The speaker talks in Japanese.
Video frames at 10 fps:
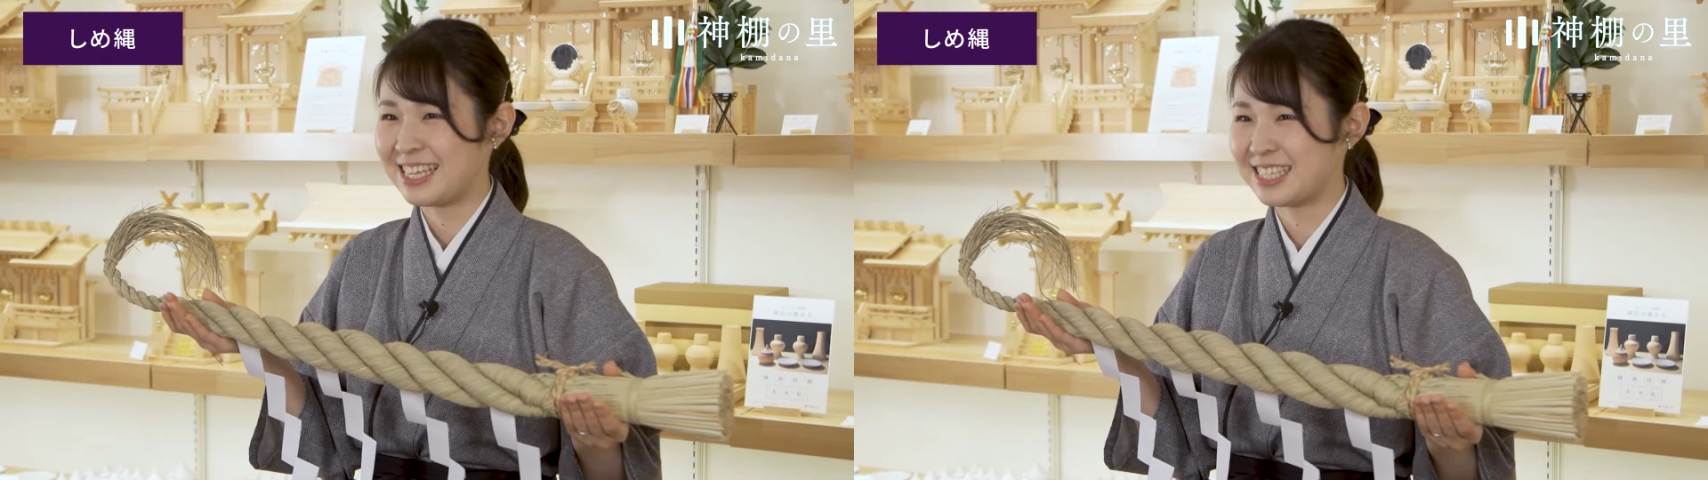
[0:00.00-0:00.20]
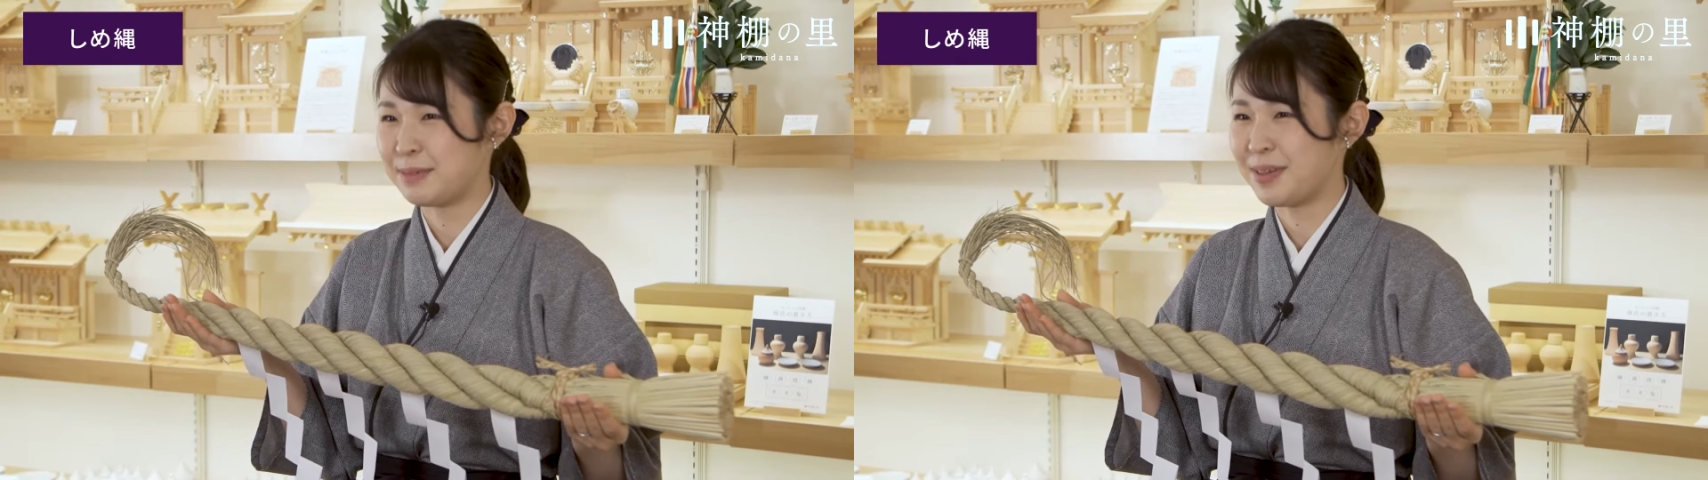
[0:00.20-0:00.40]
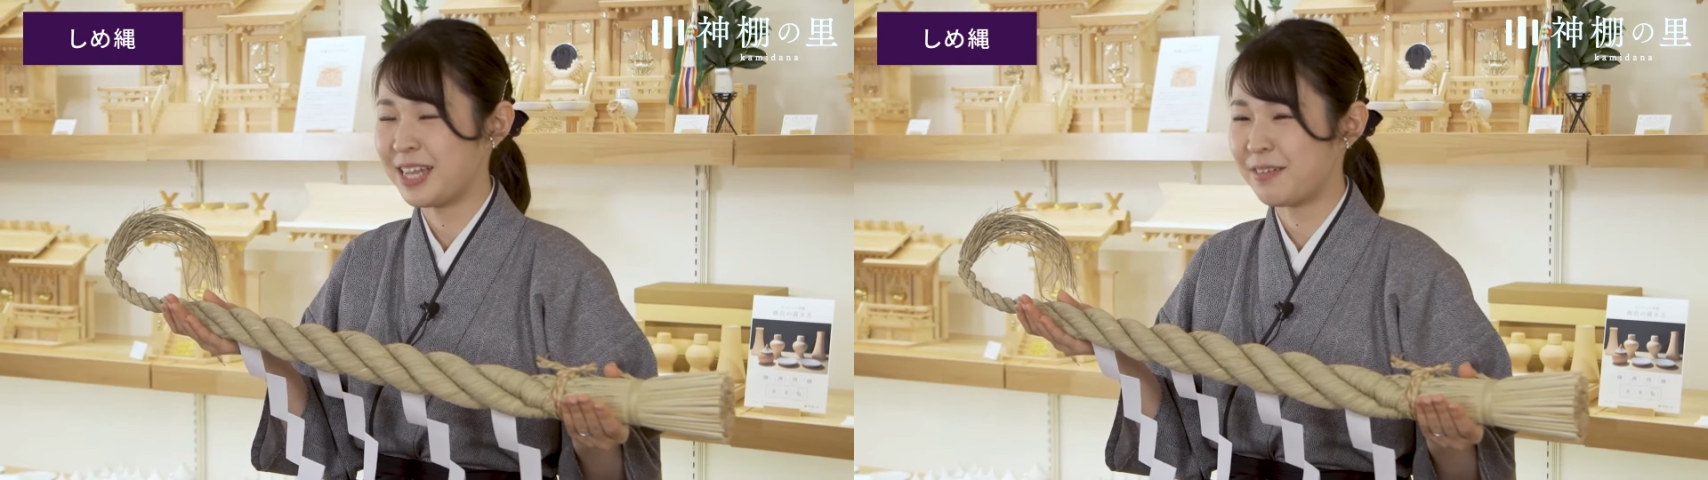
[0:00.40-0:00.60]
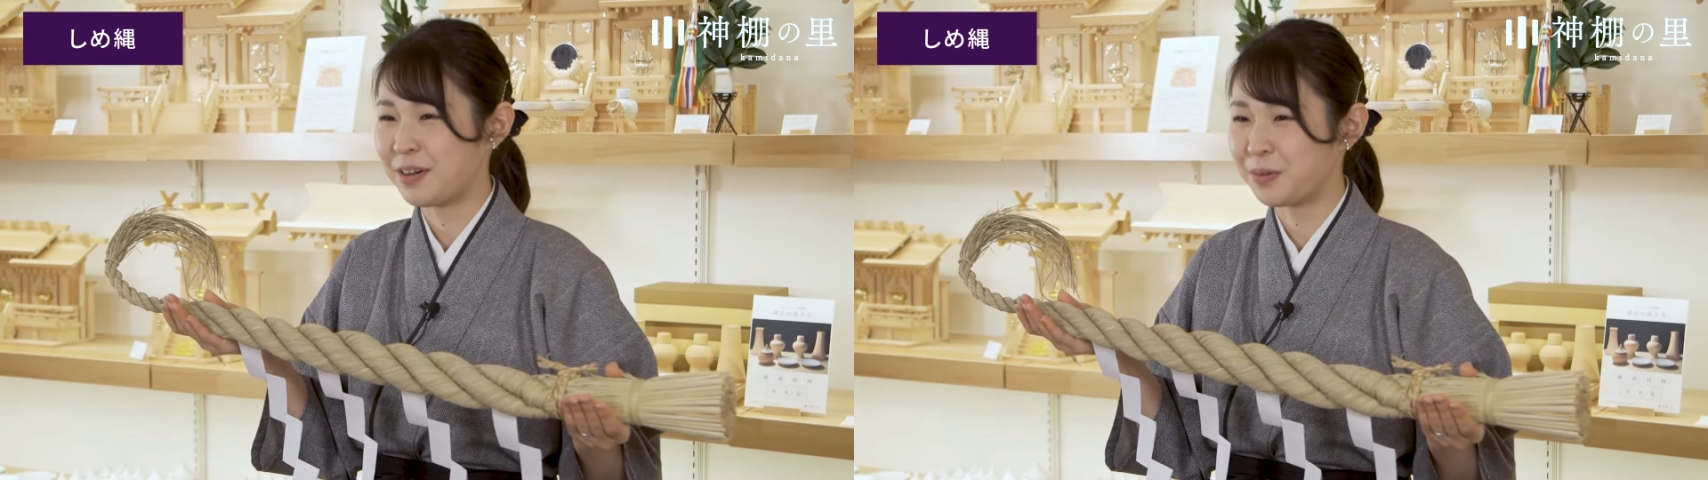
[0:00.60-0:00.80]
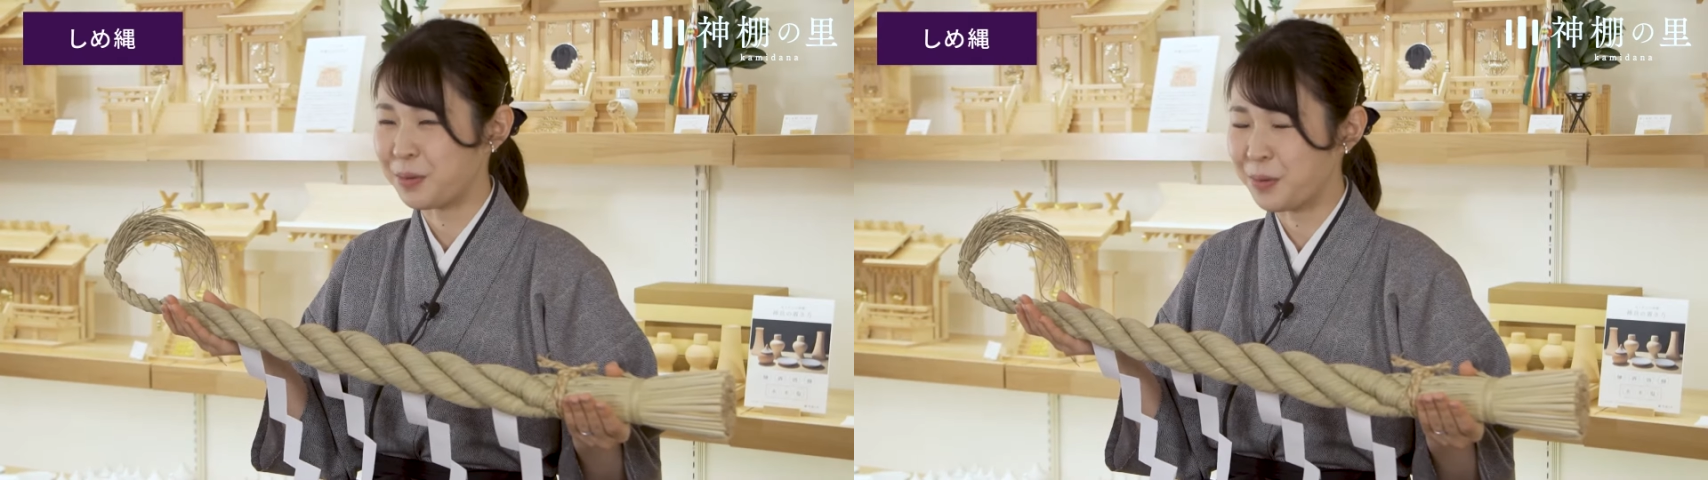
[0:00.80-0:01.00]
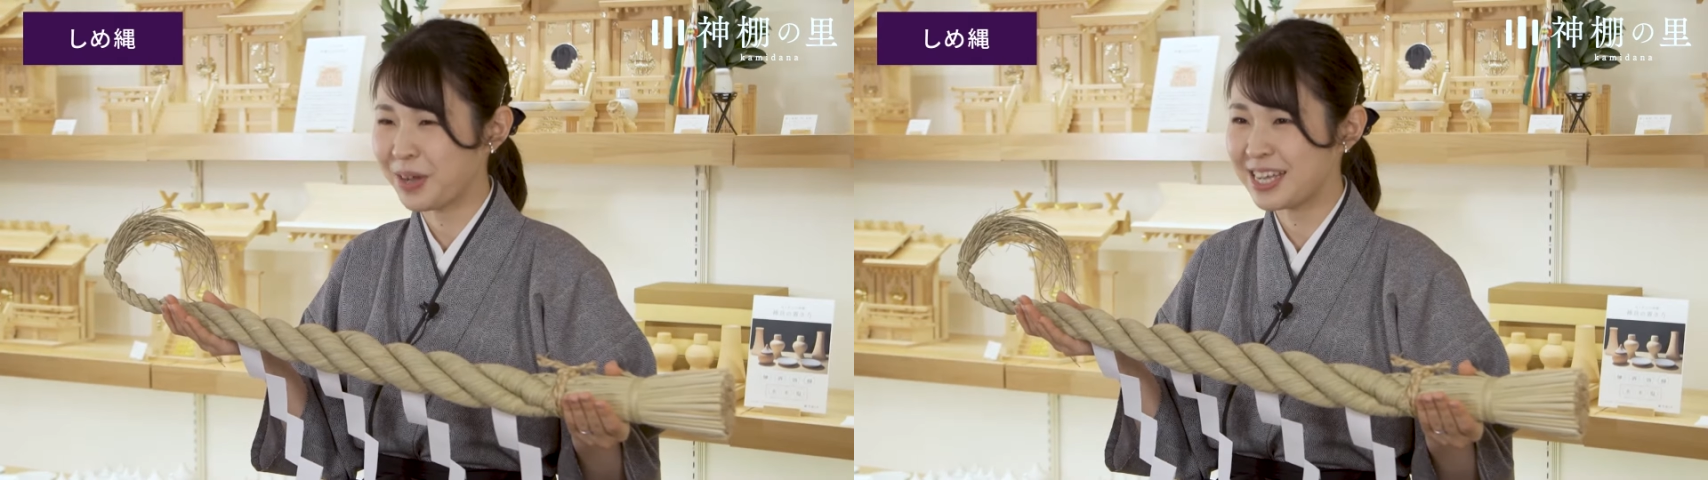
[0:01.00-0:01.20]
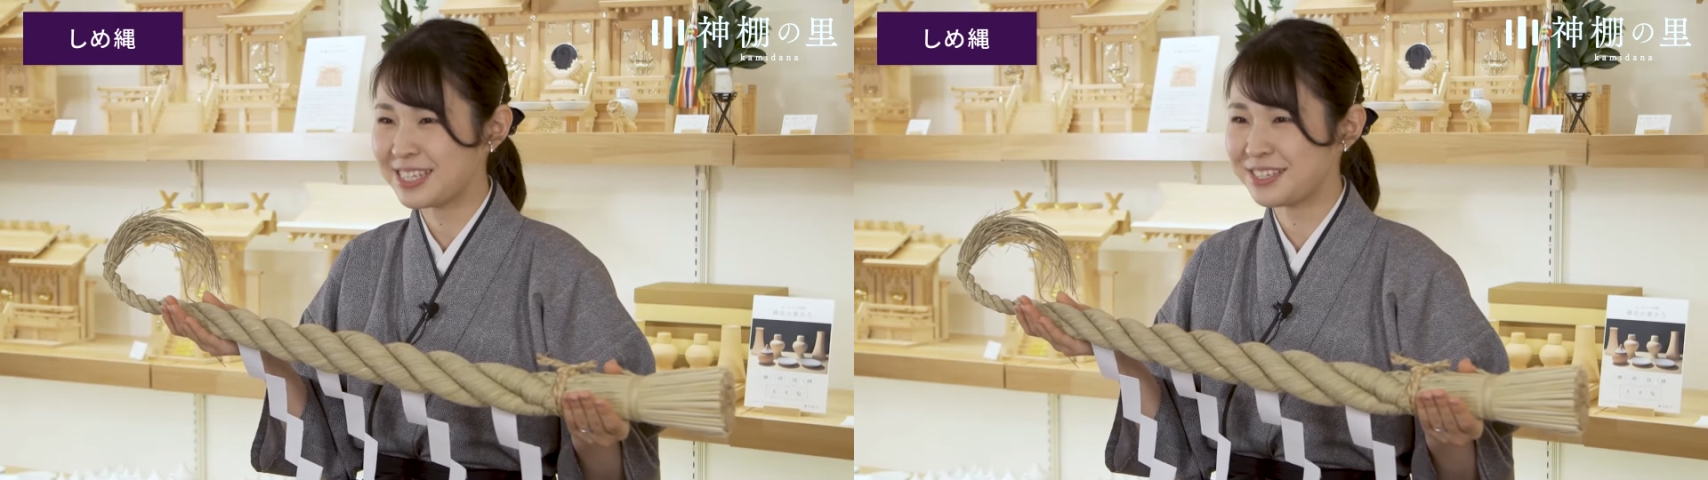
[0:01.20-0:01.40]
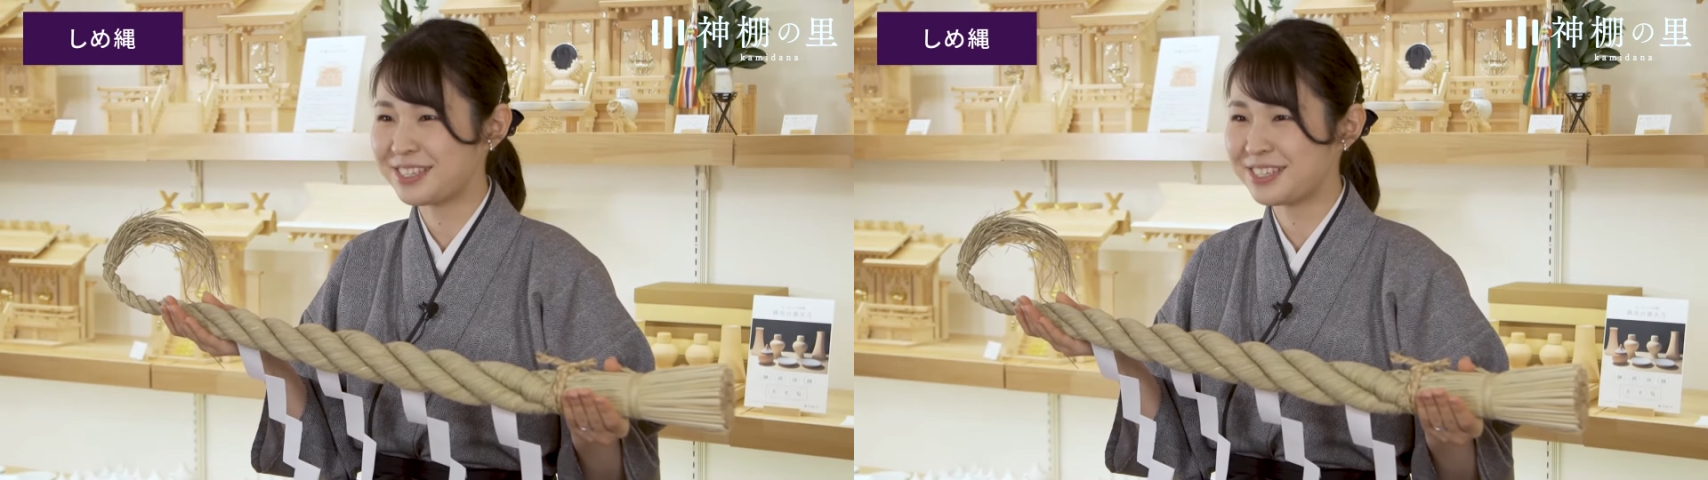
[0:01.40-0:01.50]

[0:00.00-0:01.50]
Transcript: しめ縄を交換す